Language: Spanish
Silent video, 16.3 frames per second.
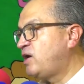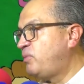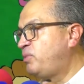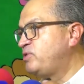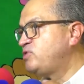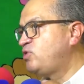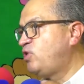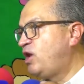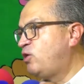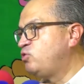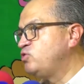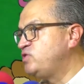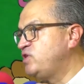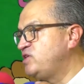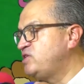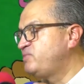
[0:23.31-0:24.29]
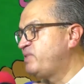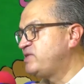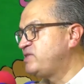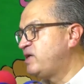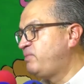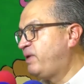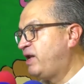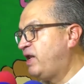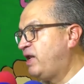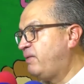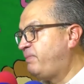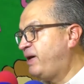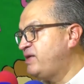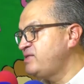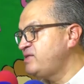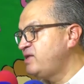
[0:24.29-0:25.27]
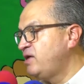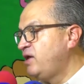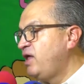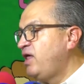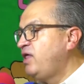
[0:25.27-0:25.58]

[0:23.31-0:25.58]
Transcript: que ha puesto la Justicia Especial para la Paz